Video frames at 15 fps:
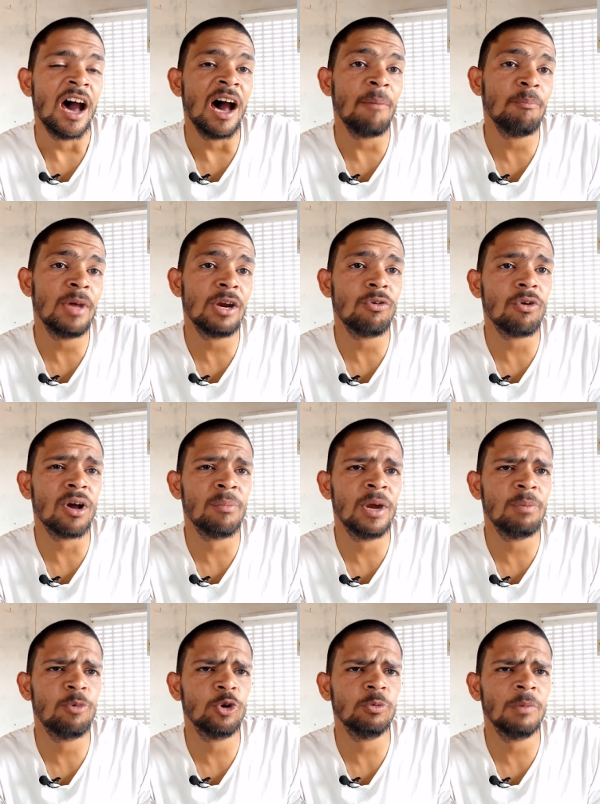आप मेरे को
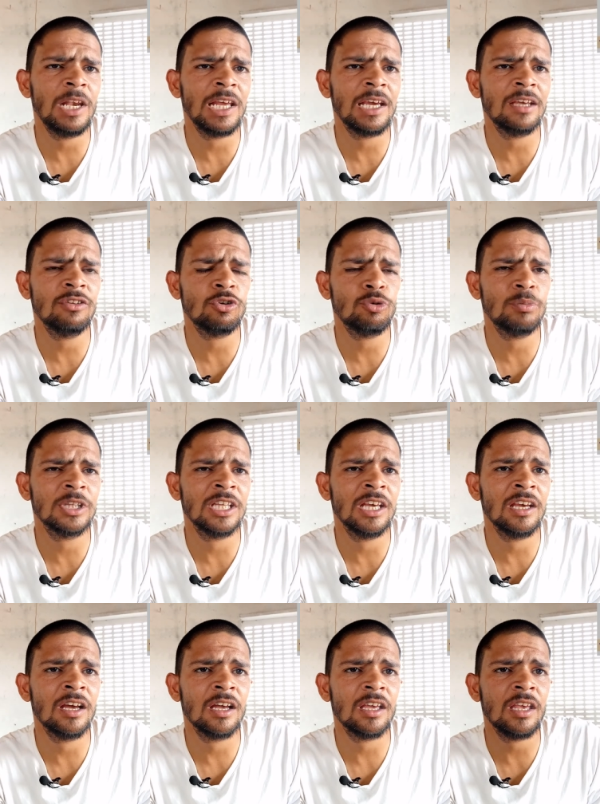कमेंट बॉक्स में लिख के ज़रूर
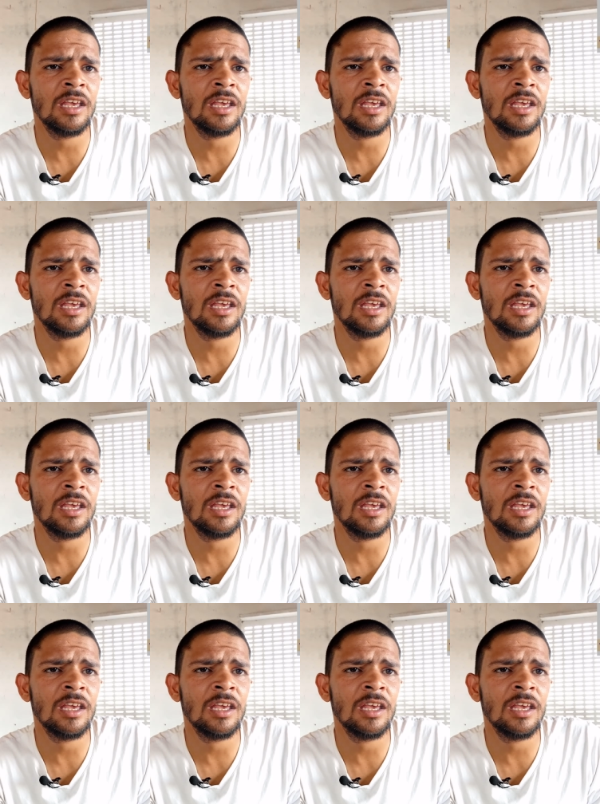बताइएगा कि